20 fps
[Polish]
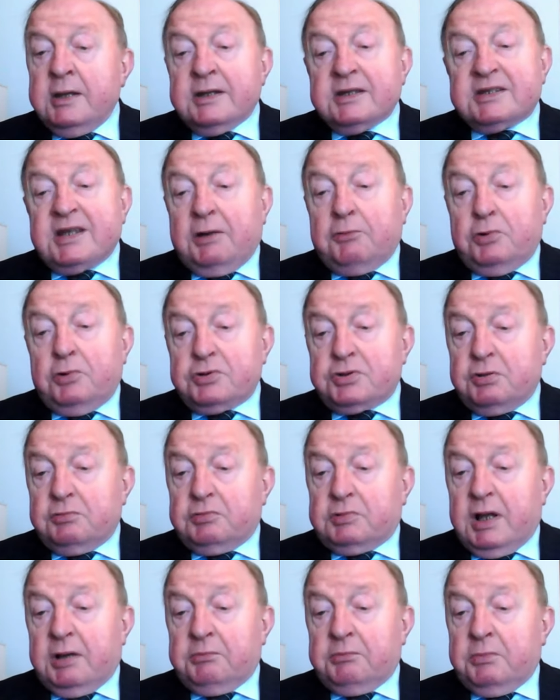Założył
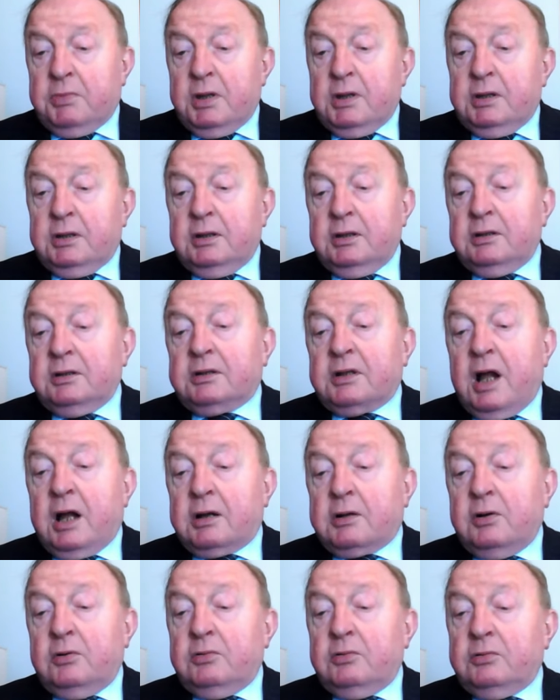tam e,
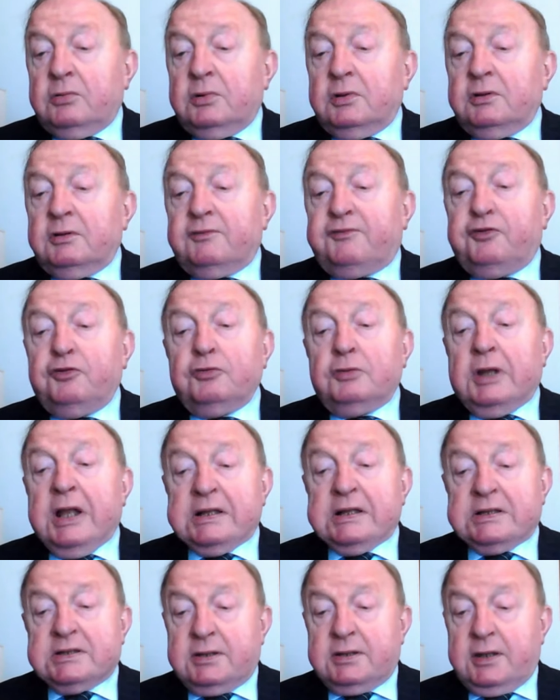taką
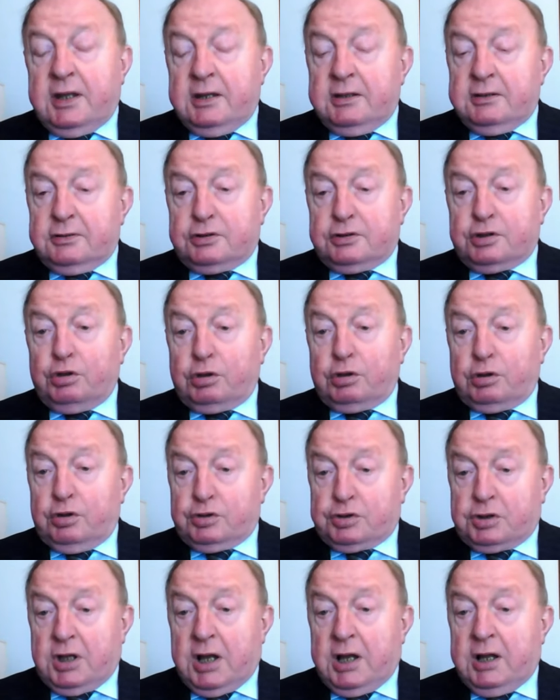fundację
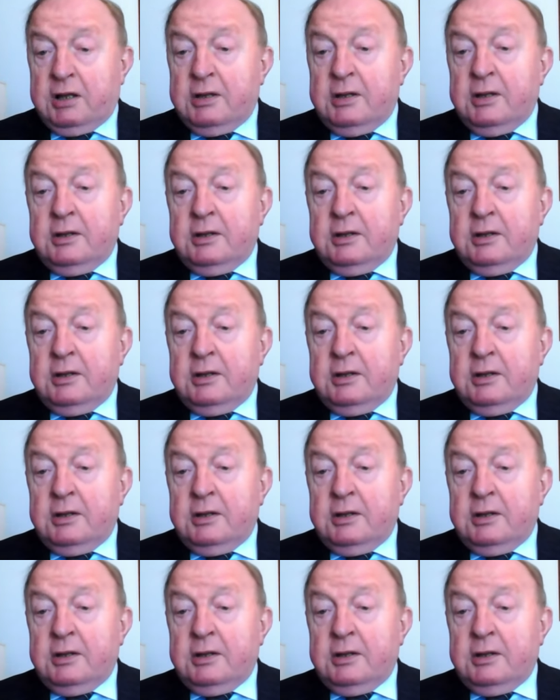Soros'a e,